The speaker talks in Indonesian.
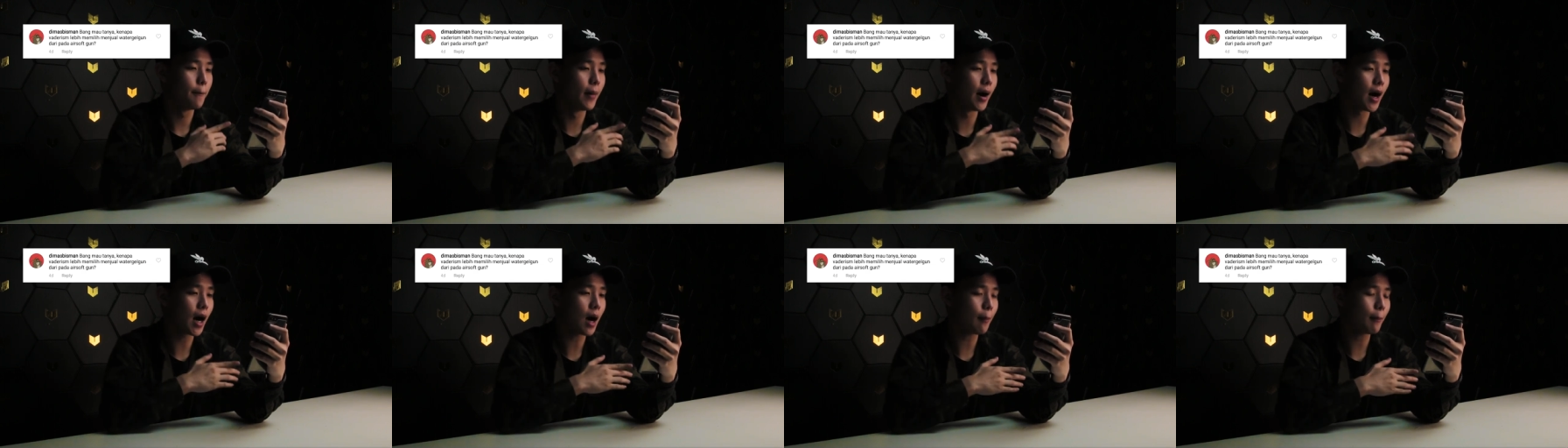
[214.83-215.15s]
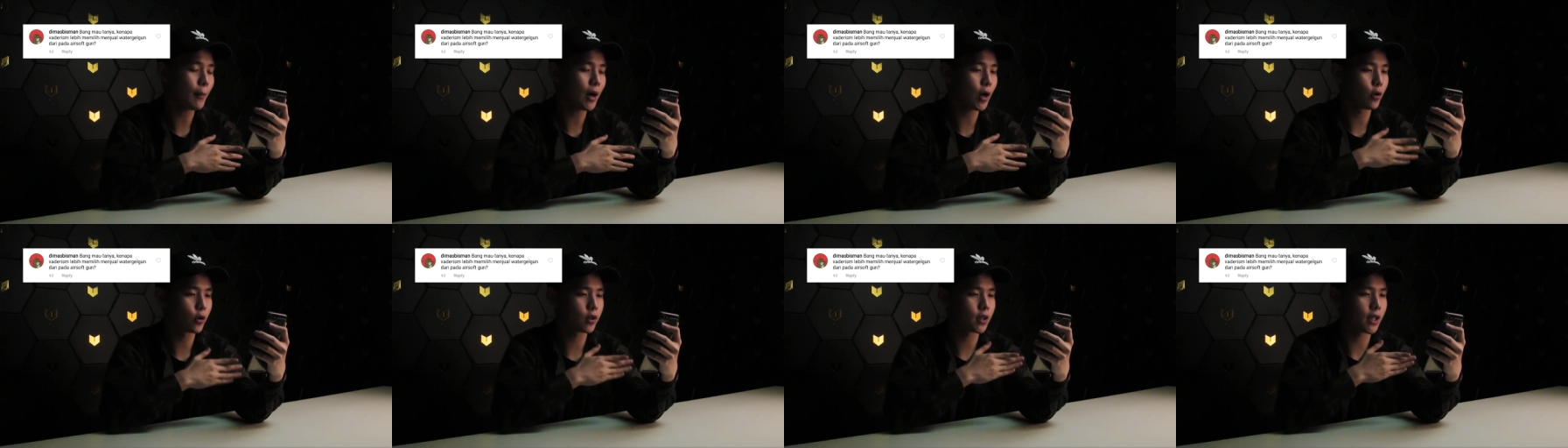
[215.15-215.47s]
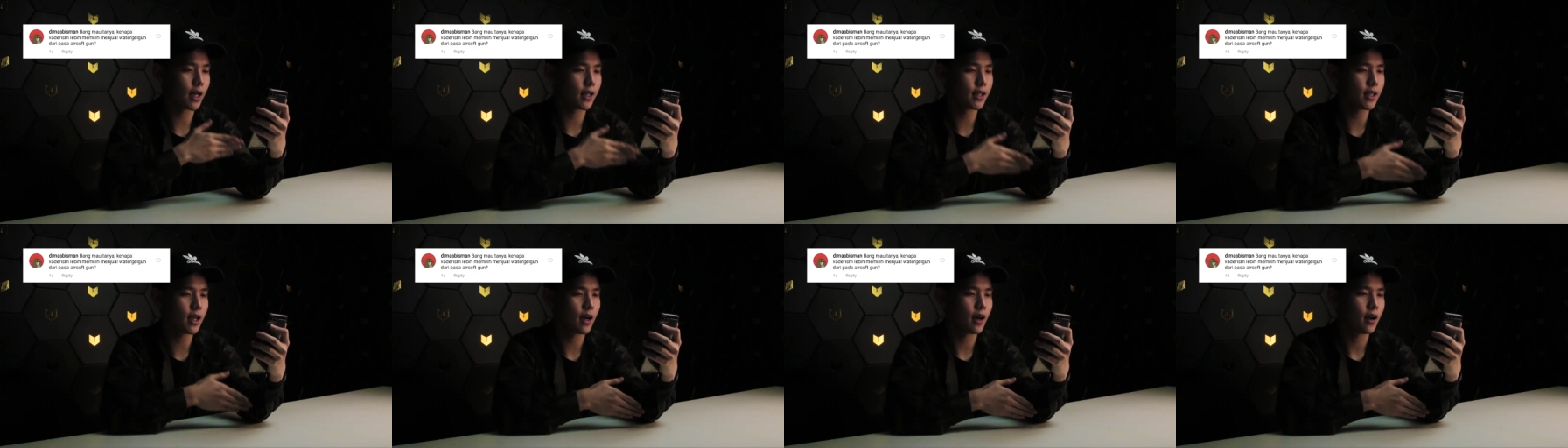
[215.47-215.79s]
Bang mau
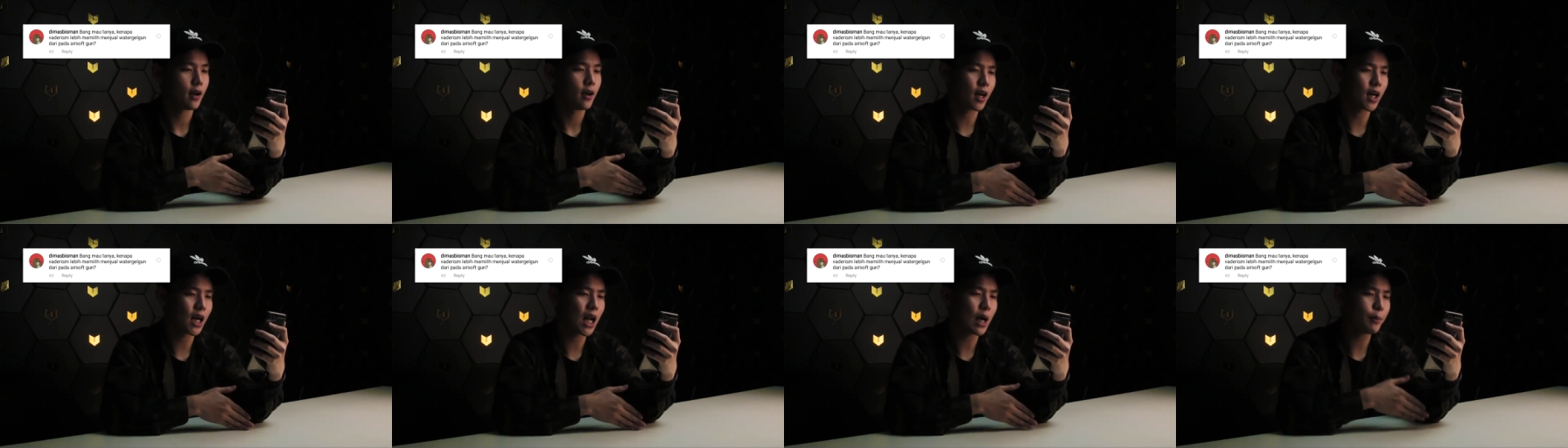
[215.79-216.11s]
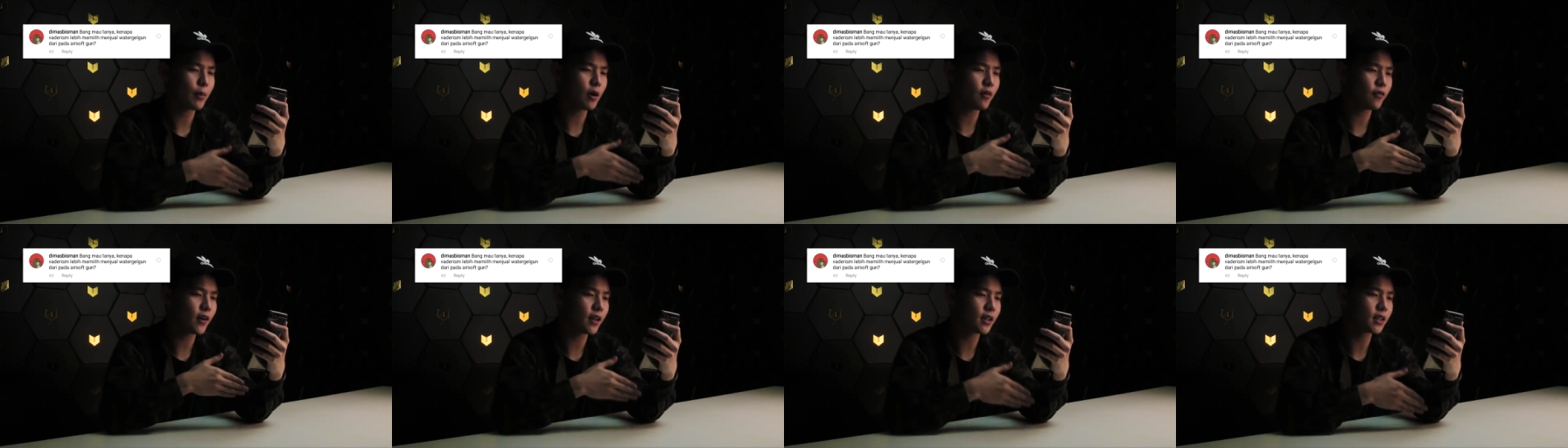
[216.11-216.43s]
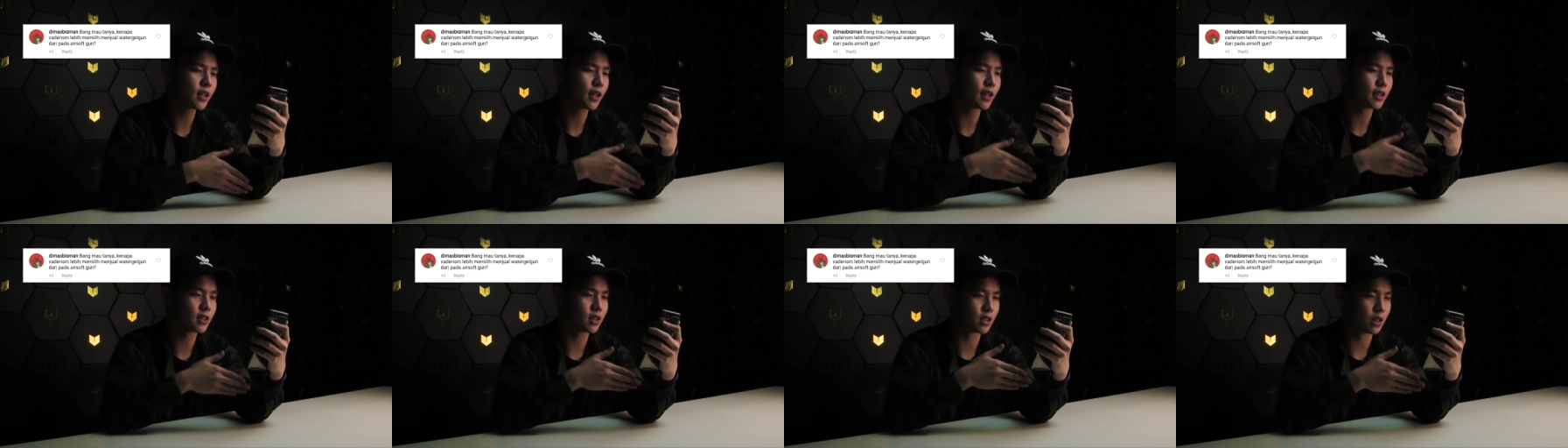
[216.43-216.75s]
tanya, kenapa
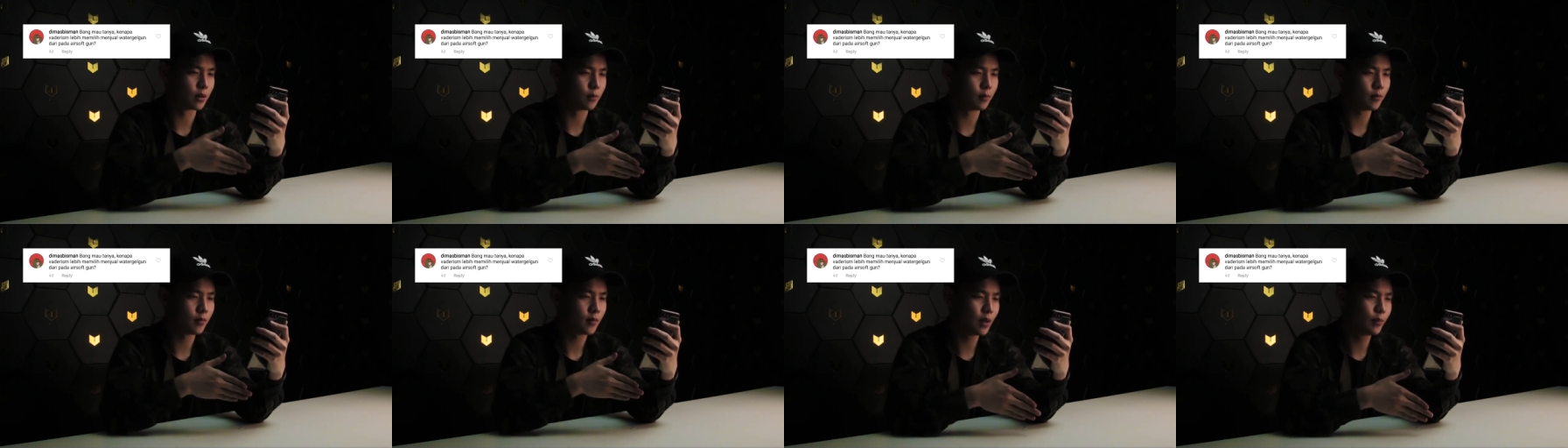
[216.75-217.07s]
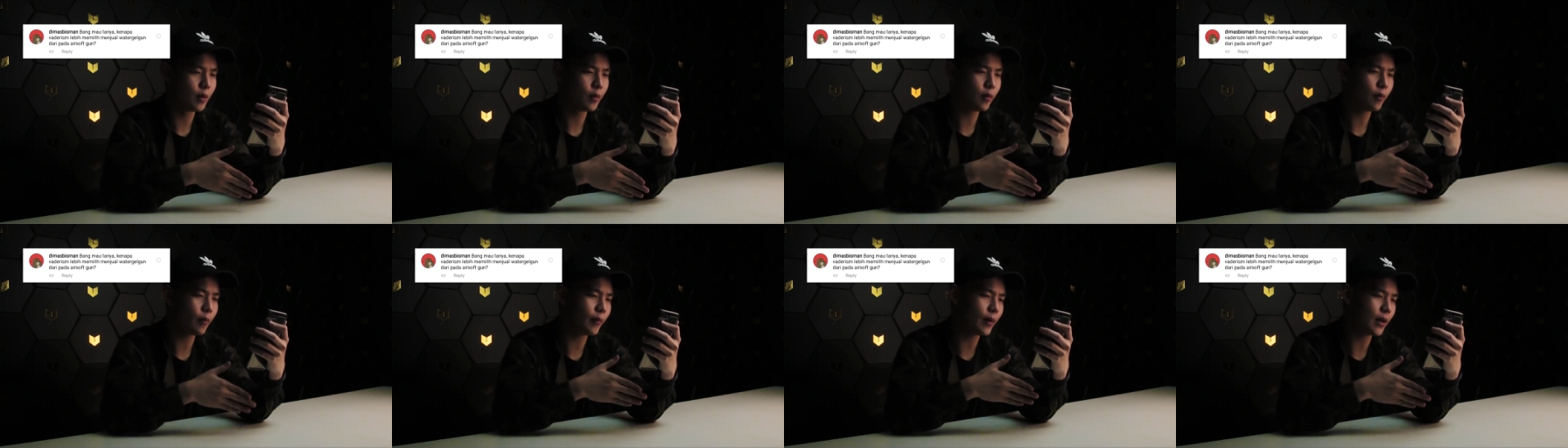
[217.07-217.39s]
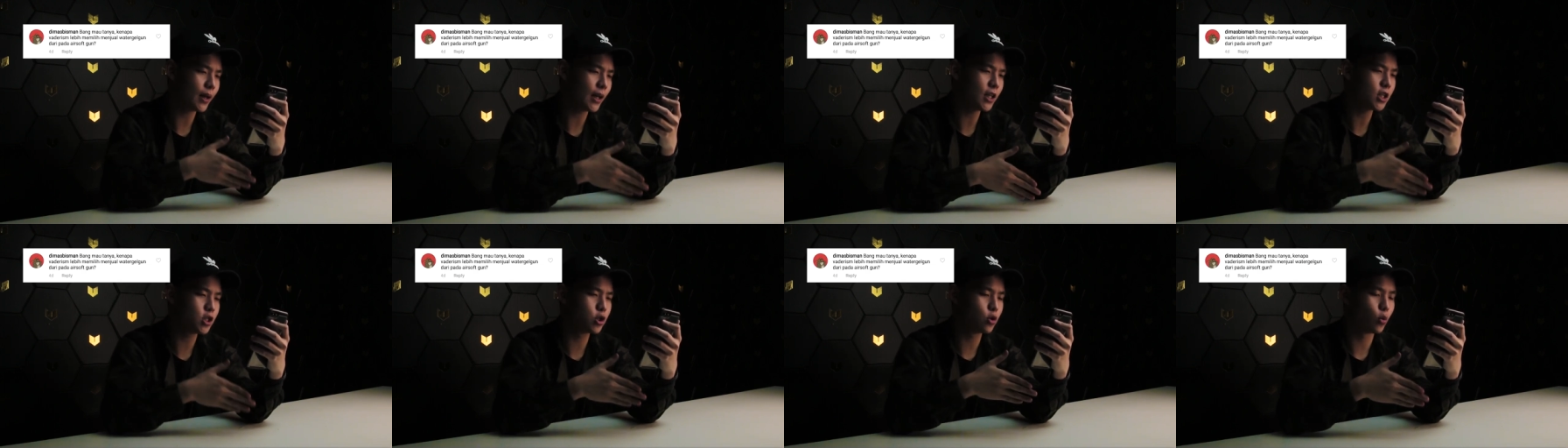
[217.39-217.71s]
Thunderism lebih
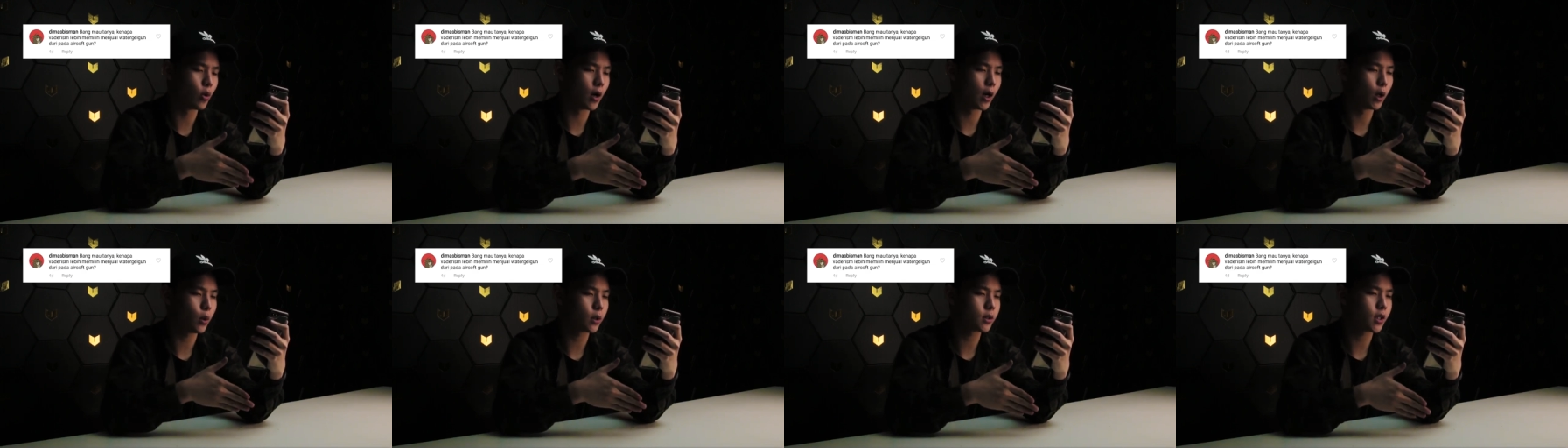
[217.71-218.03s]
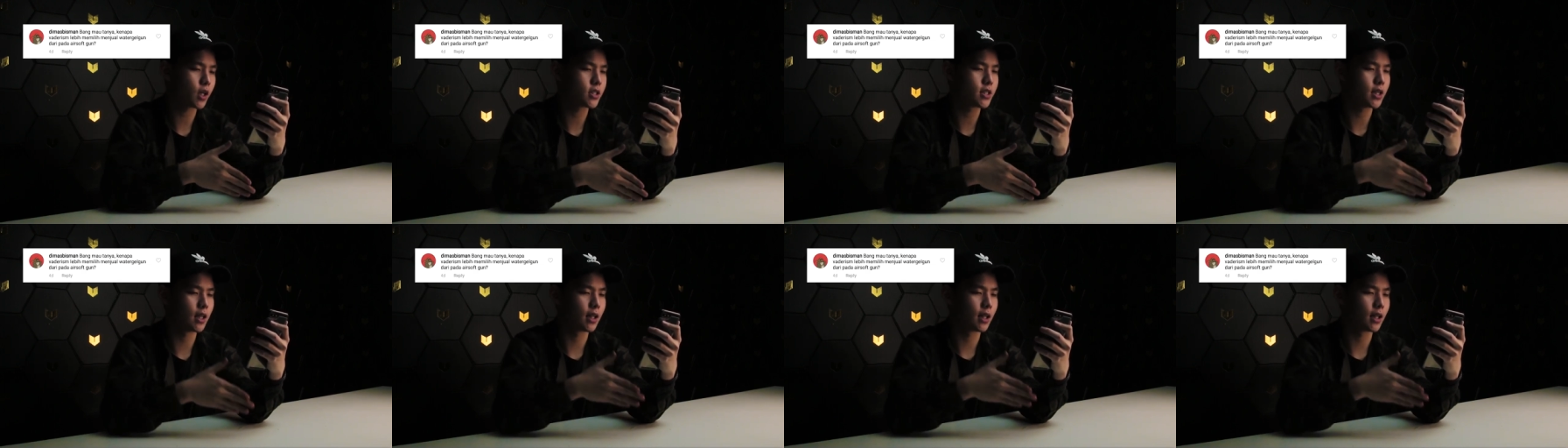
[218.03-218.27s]
memilih jual water